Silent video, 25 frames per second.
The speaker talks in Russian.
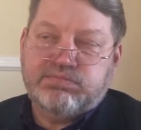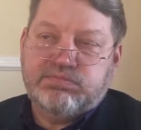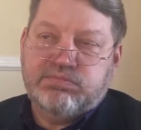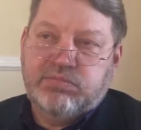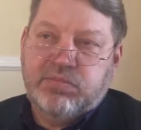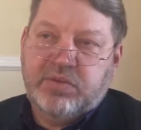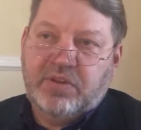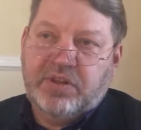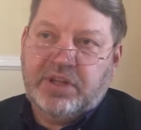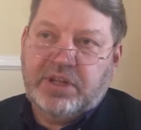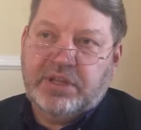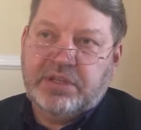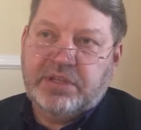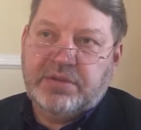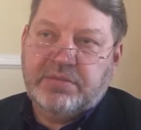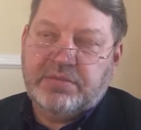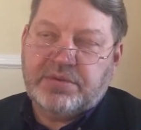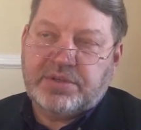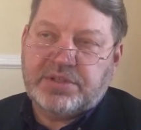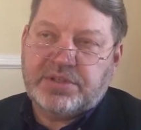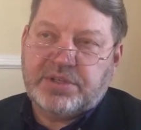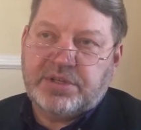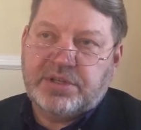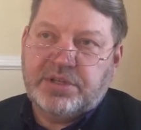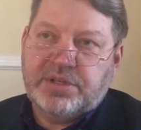Владимиру
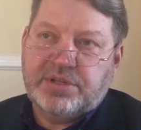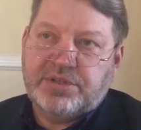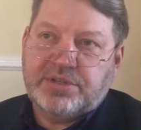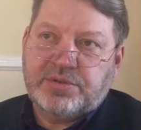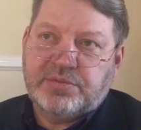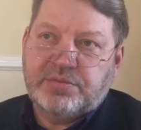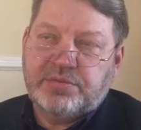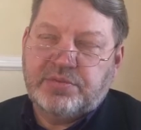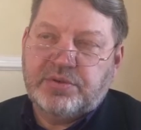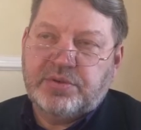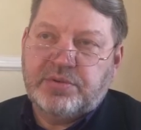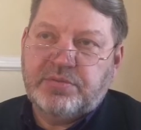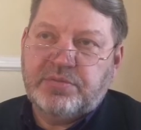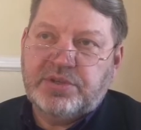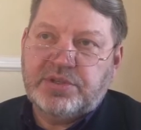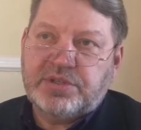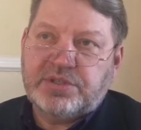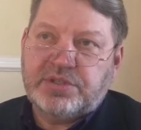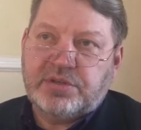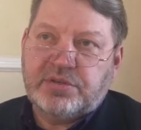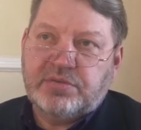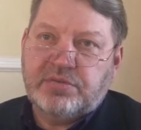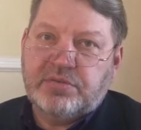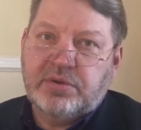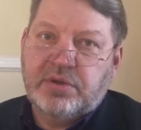Сергеевичу
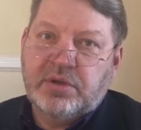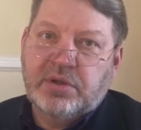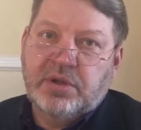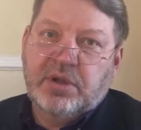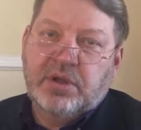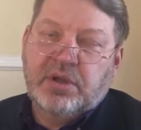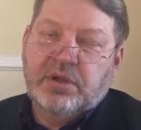Бурмистрову.